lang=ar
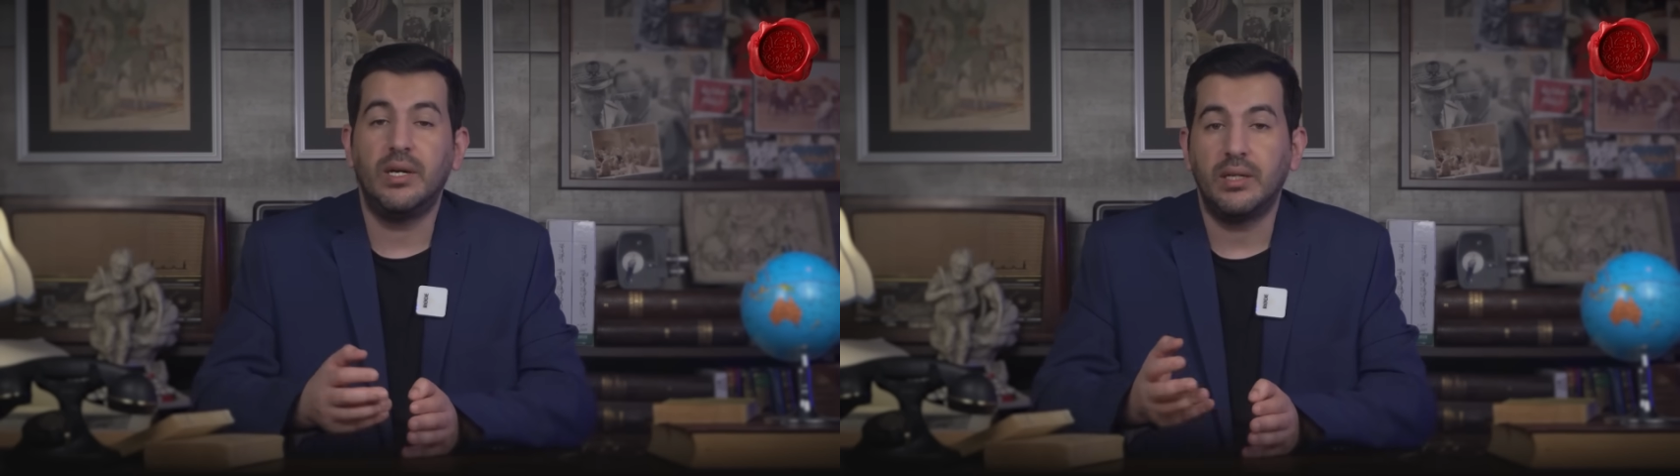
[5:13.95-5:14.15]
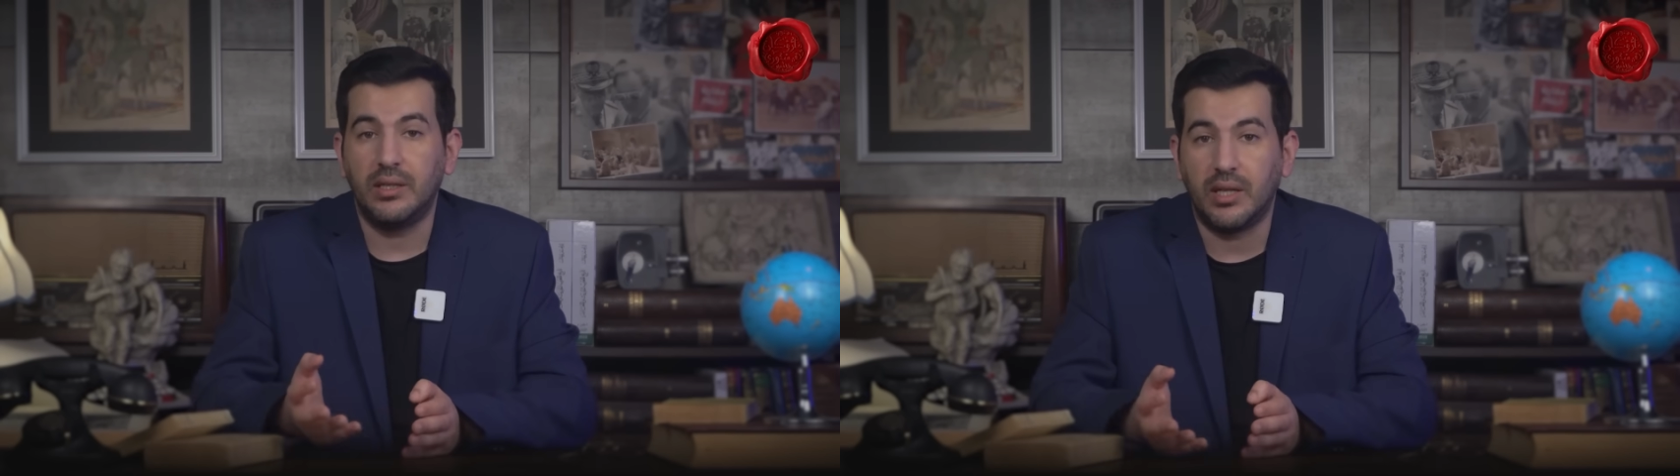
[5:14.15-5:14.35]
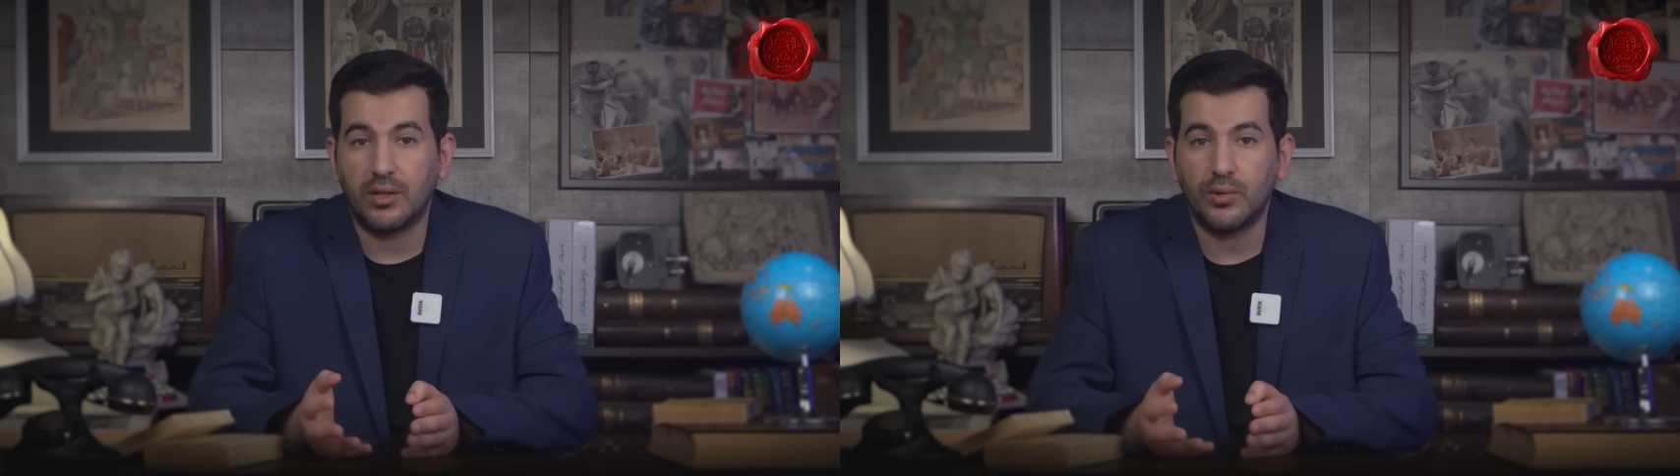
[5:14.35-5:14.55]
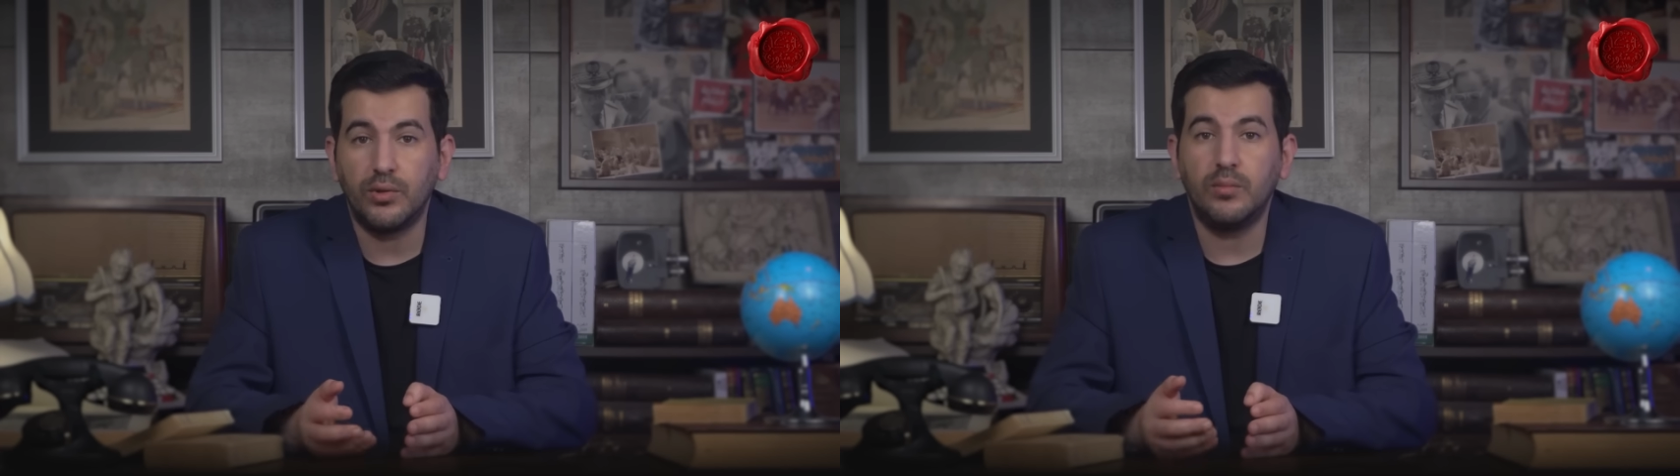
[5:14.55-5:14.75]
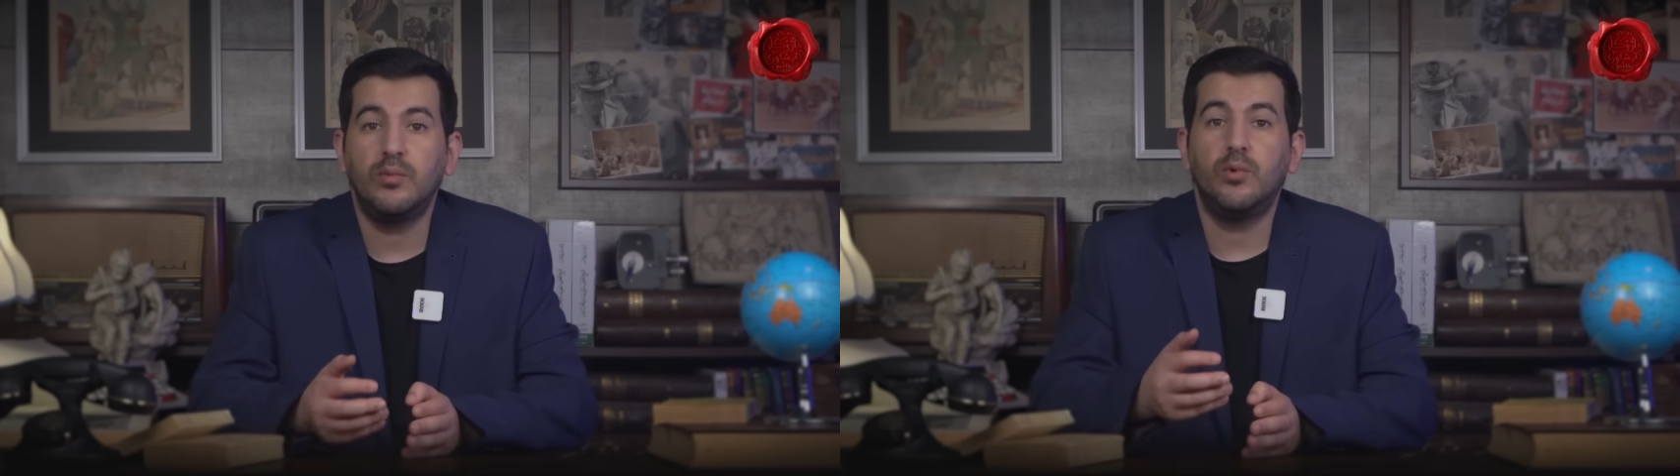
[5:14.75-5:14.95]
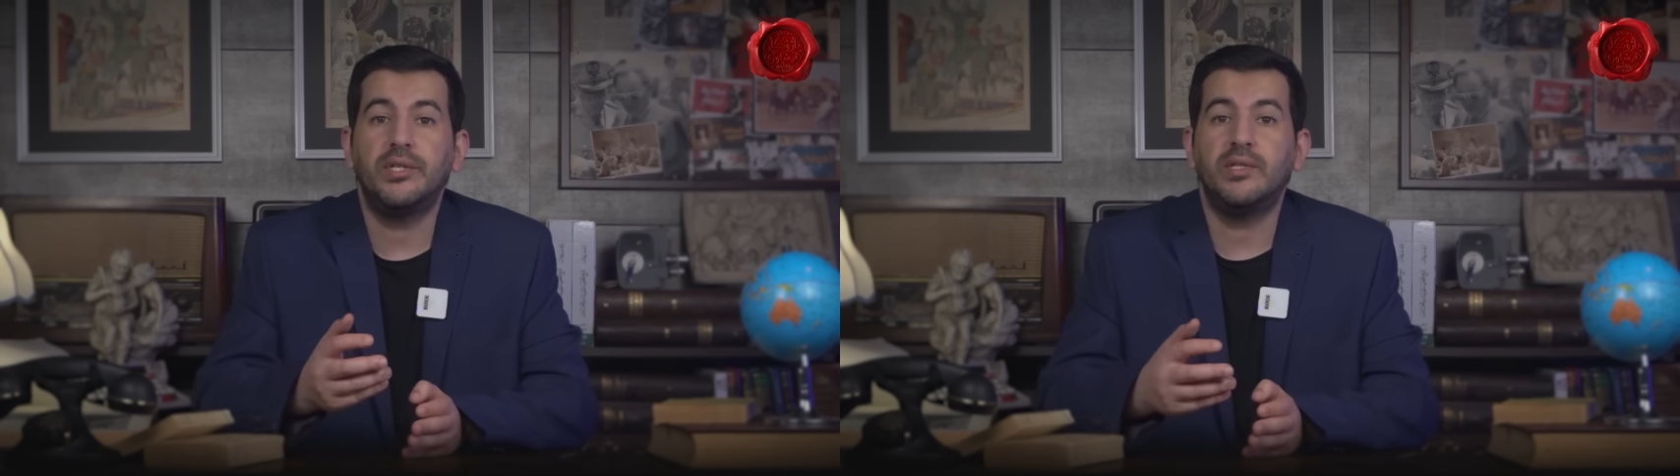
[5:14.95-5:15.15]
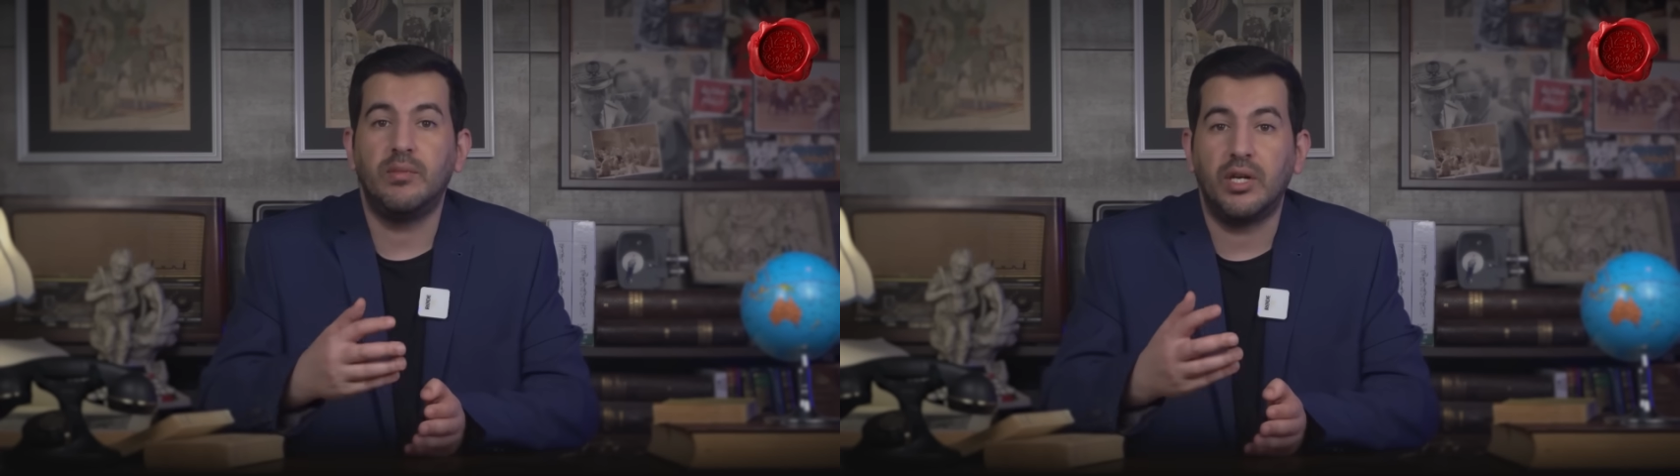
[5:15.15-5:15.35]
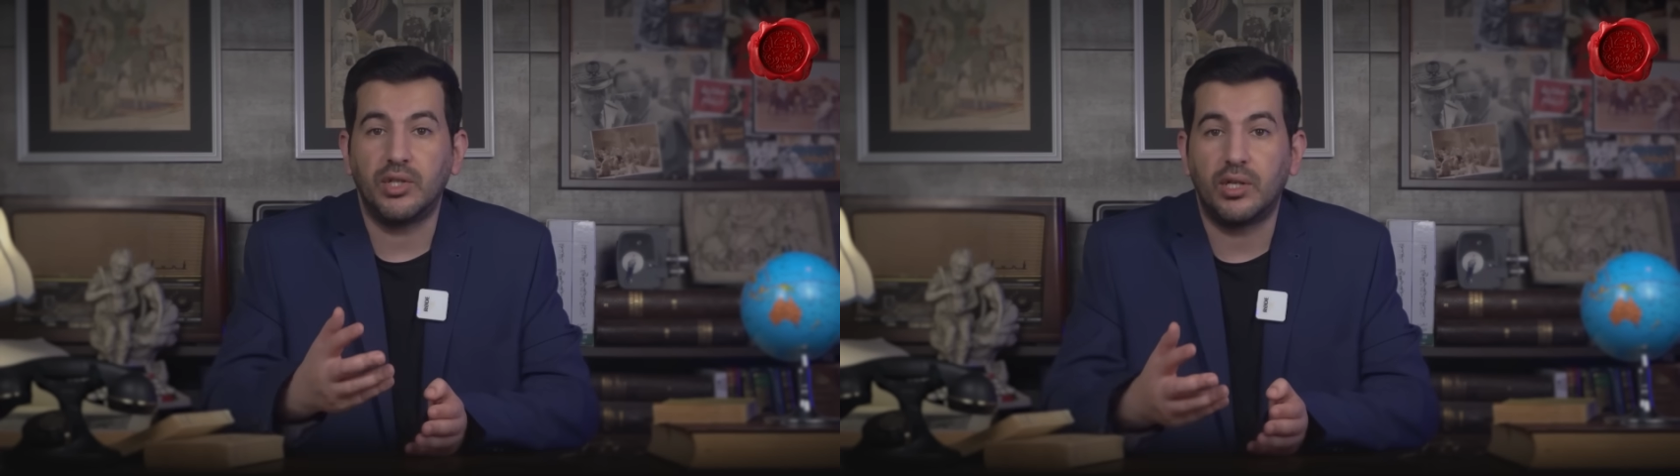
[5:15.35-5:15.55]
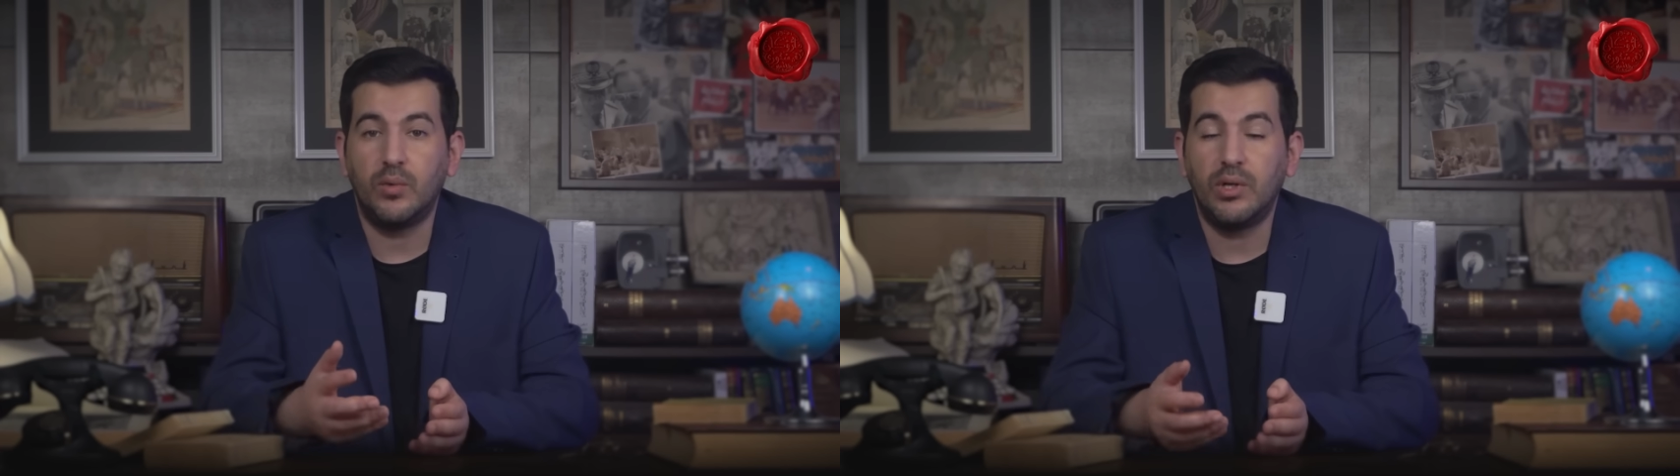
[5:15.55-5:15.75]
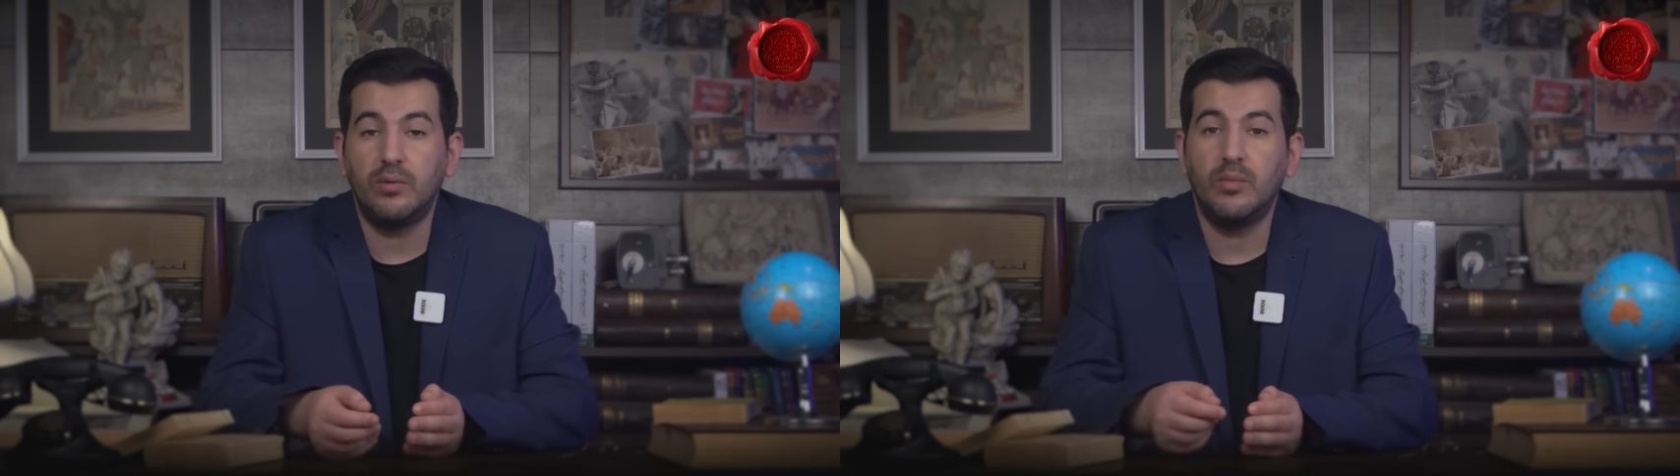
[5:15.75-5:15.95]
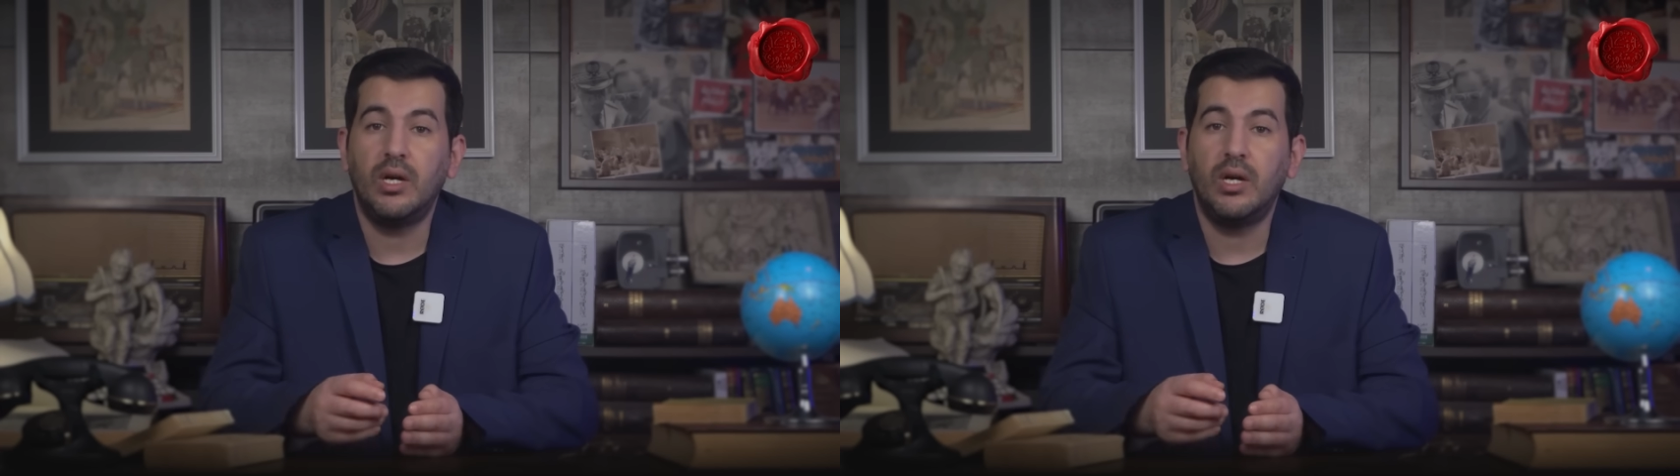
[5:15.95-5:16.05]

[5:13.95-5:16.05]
كيناقشهم وكيسمع شكواهم